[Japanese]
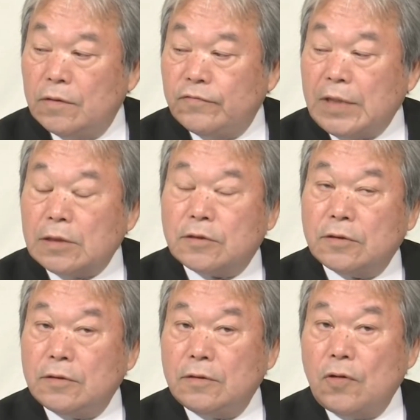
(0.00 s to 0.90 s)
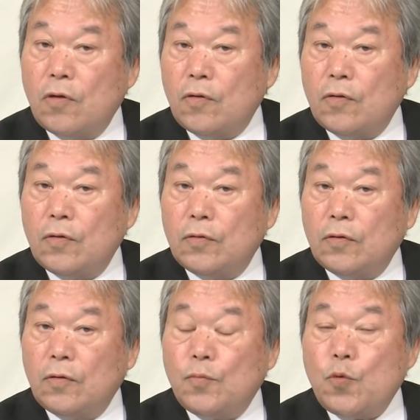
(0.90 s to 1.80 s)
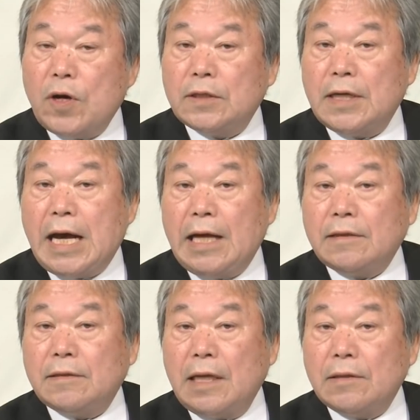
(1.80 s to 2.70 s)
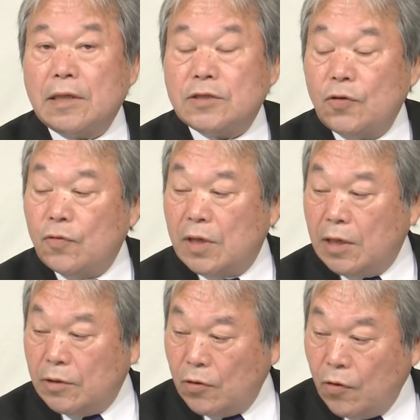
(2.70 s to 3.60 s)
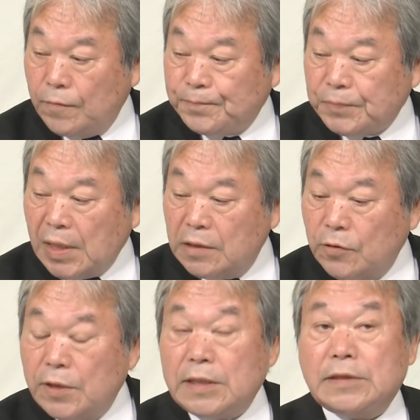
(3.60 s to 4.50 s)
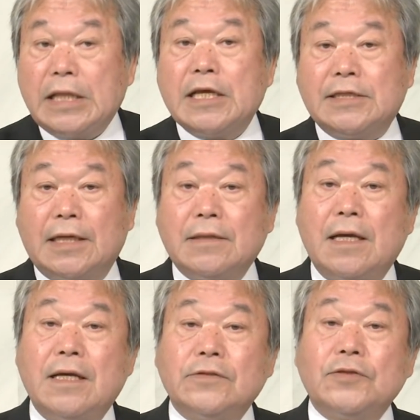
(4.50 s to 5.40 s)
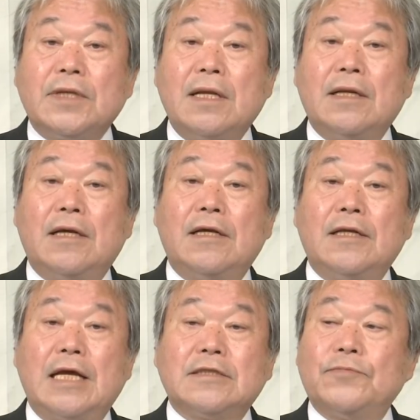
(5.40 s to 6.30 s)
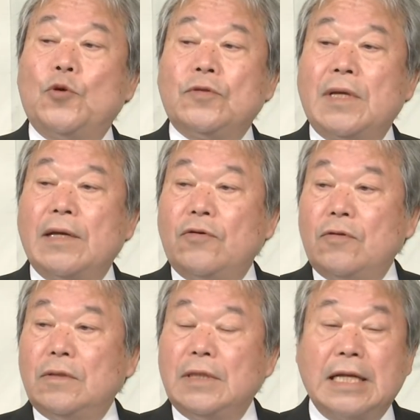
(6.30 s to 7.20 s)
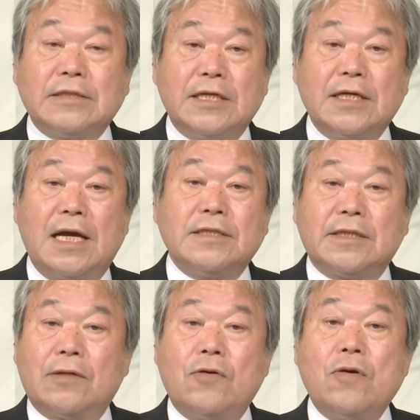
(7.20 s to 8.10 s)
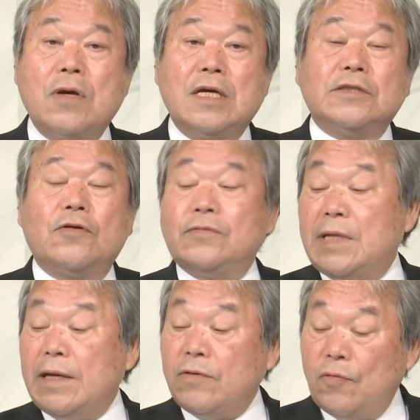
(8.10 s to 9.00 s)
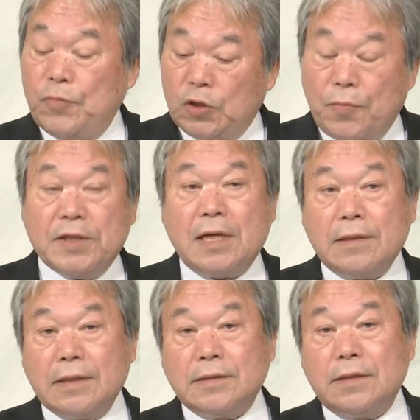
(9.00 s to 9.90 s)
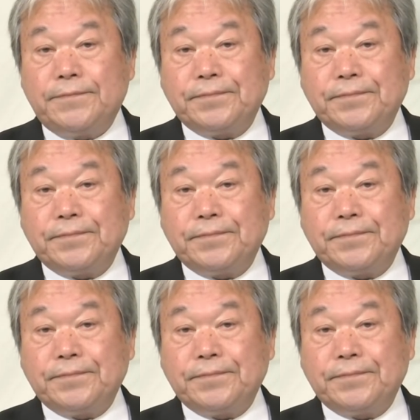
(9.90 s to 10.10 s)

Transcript: 2つの思惑があったんでしょうけれどそれで出てきたそして拉致問題を拉致被害者の存在を認めたんです。